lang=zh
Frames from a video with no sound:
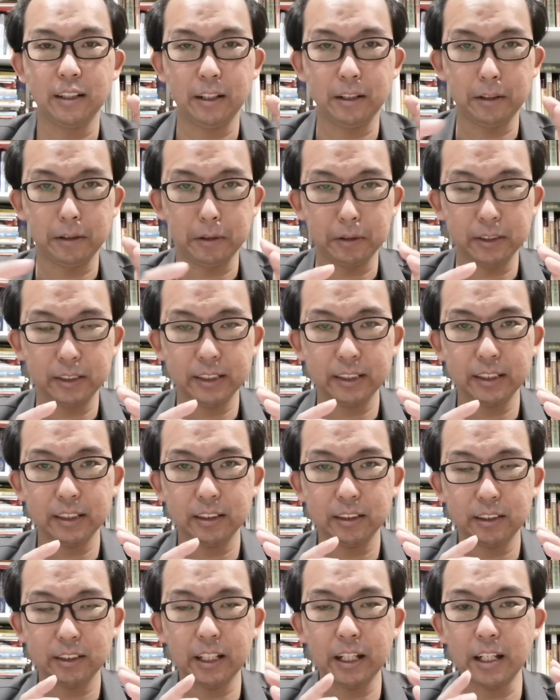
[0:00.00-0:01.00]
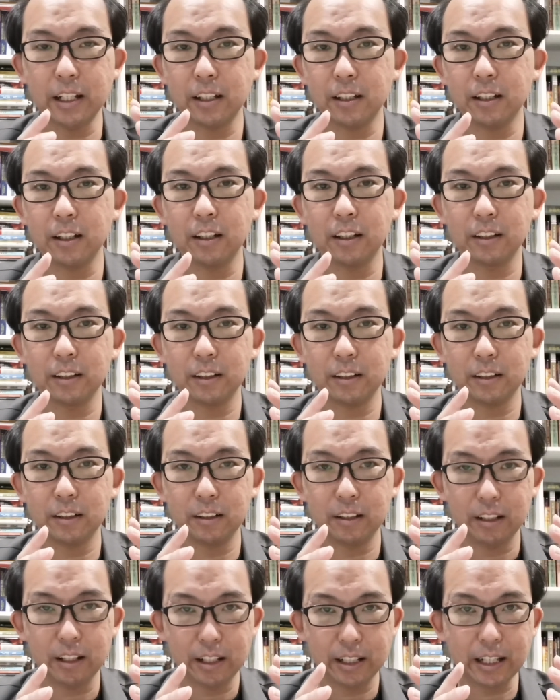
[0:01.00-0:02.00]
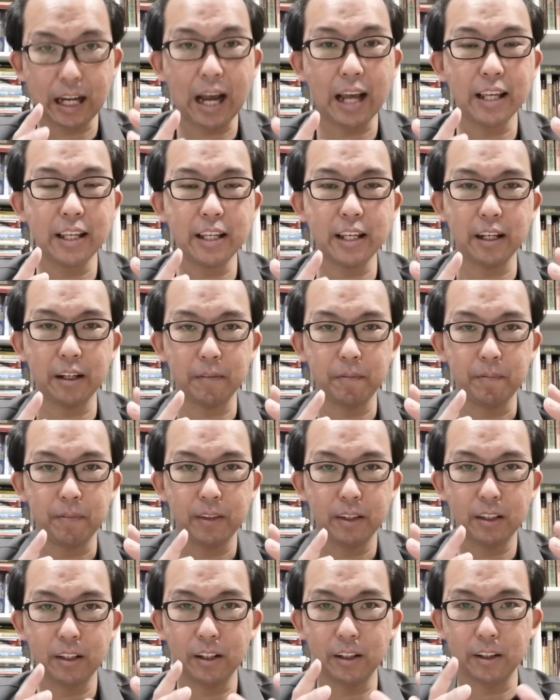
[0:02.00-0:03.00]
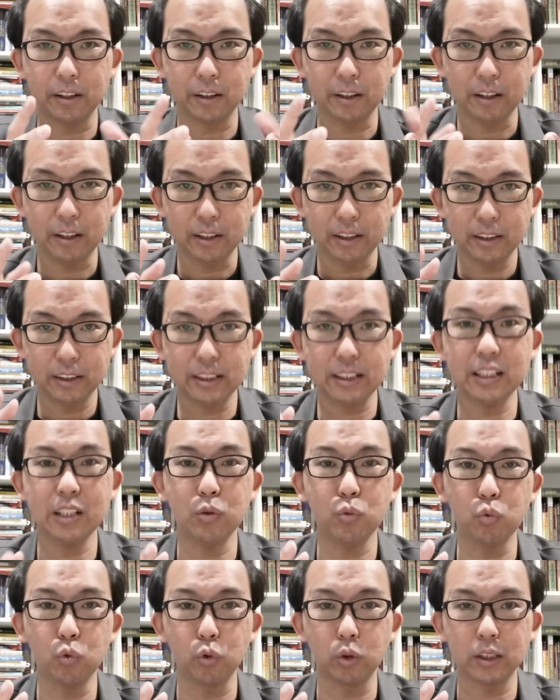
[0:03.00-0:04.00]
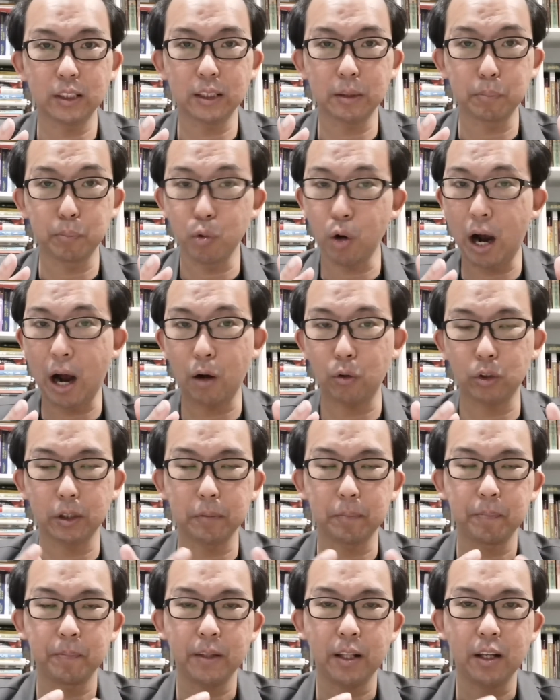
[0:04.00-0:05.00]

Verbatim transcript: 呃，这一个该隐的祭物是不好的，